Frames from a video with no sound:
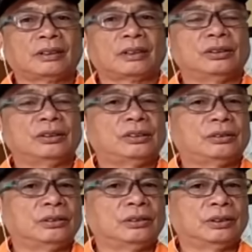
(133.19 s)
Terus
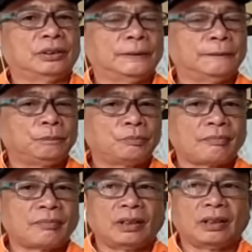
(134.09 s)
untuk
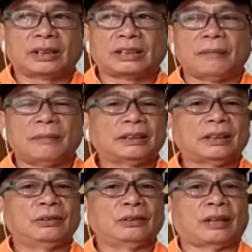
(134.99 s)

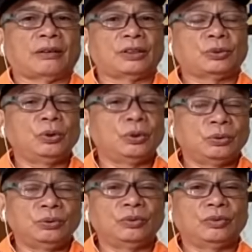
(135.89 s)
Kecamatan Rawas Ulu